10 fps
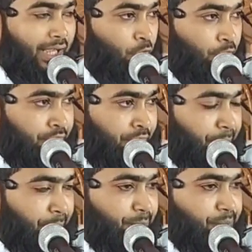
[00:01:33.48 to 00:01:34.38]
এখন যে
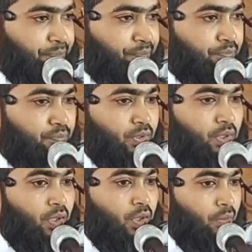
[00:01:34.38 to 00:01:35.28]

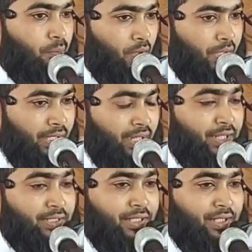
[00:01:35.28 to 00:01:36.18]

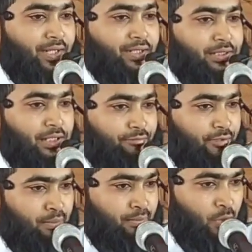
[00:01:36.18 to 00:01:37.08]
মক্কায় যারা
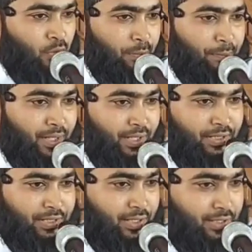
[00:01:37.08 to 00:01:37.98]
সাফা মারোয়া পাহাড়ে
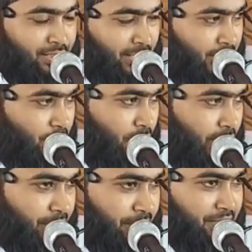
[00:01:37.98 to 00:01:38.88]
যারা সাই
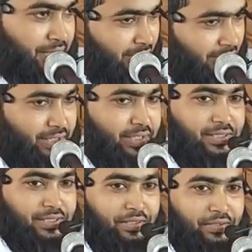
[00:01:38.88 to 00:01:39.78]
করেন যারা
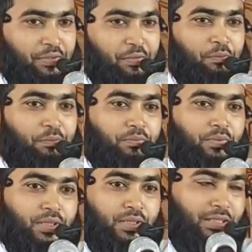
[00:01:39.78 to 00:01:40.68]
গিয়েছেন
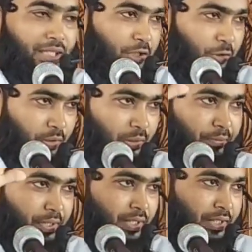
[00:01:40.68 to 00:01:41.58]
চারতলা
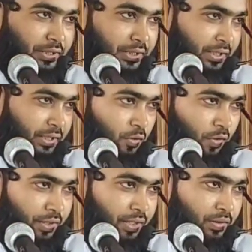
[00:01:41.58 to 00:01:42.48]
বিল্ডিং সেখানে
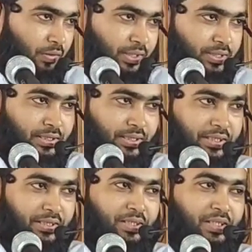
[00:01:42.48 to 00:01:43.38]
করে দেওয়া হয়েছে
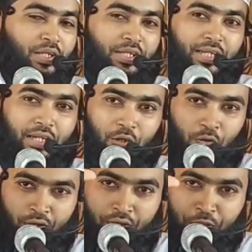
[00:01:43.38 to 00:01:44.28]
এয়ার
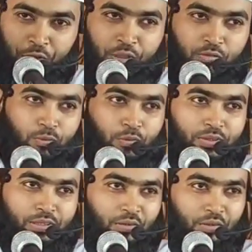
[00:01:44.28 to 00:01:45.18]
কন্ডিশনের
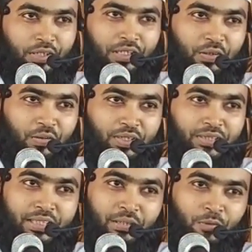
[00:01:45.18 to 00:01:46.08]
ব্যবস্থা করে দেওয়া
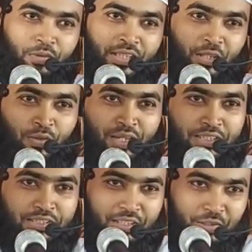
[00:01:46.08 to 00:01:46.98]
হয়েছে এর মধ্যে এখন
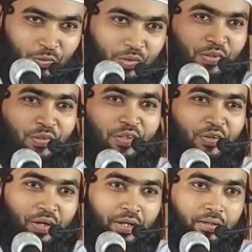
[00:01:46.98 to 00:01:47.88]
হাজিরা দৌড়াদৌড়ি
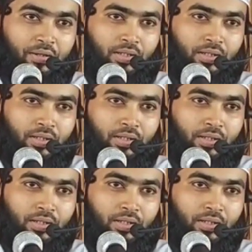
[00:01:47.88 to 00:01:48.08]
করেন